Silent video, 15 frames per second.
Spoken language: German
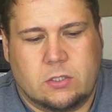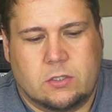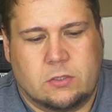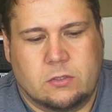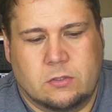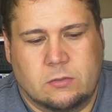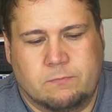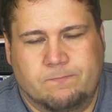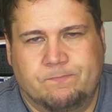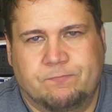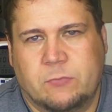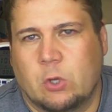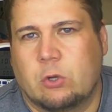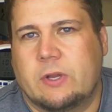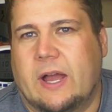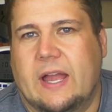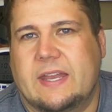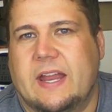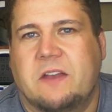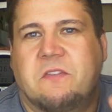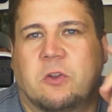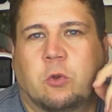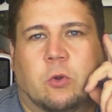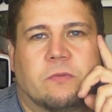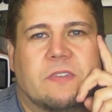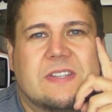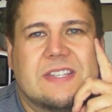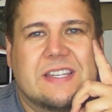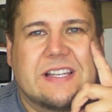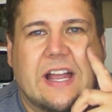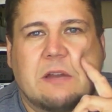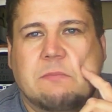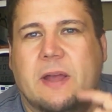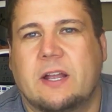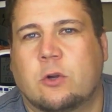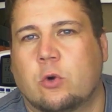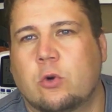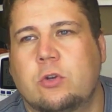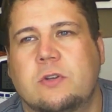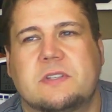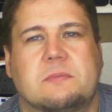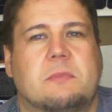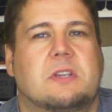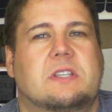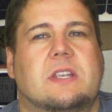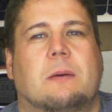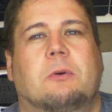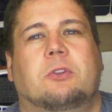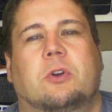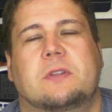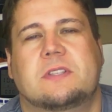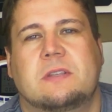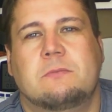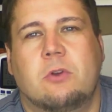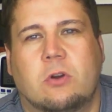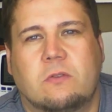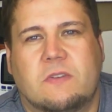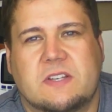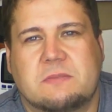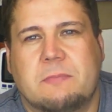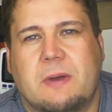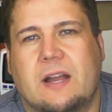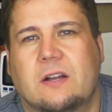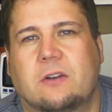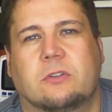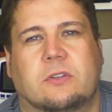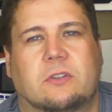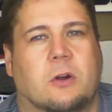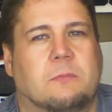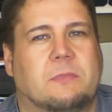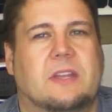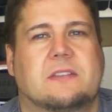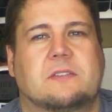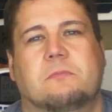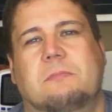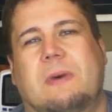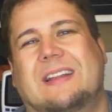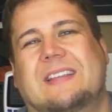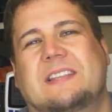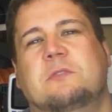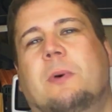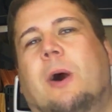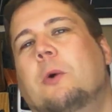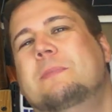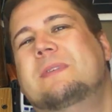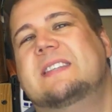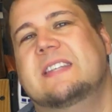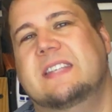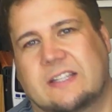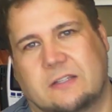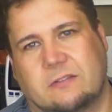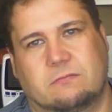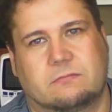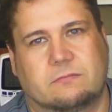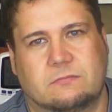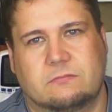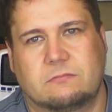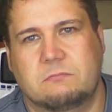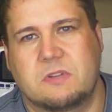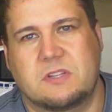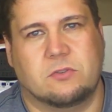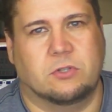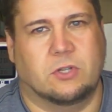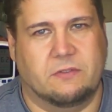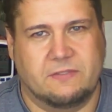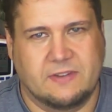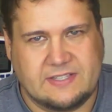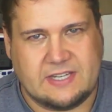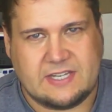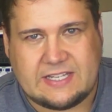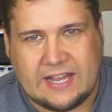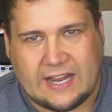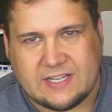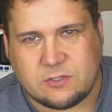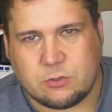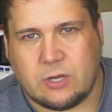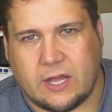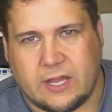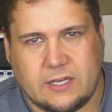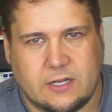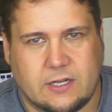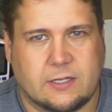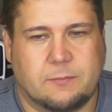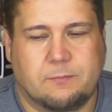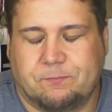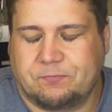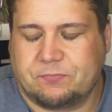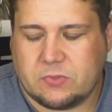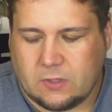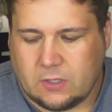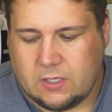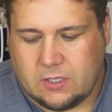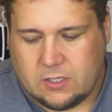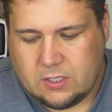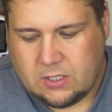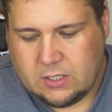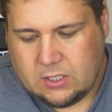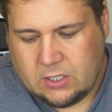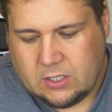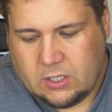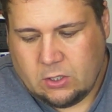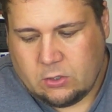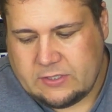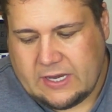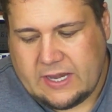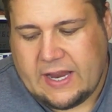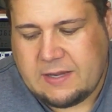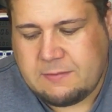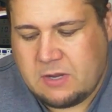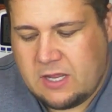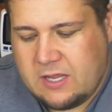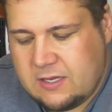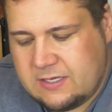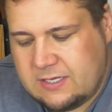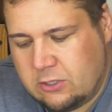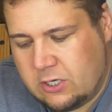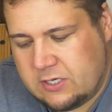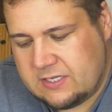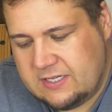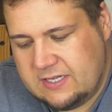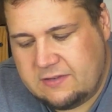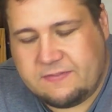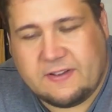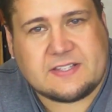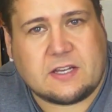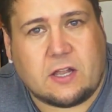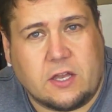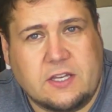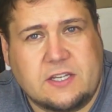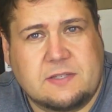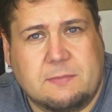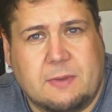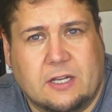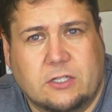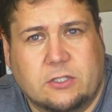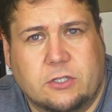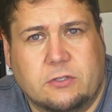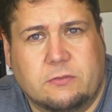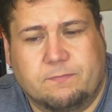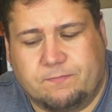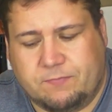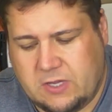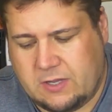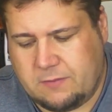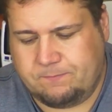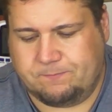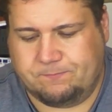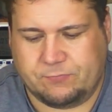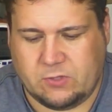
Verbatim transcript: Ähm, oder halt einfach nur einen winzig kleinen Balkon und sie möchten aber trotzdem irgendwas machen und kommen dann so, macht das überhaupt Sinn? Mit so einer winzig kleinen Solaranlage. Und dann einmal die Leute, die fast gar nichts machen können. Ja?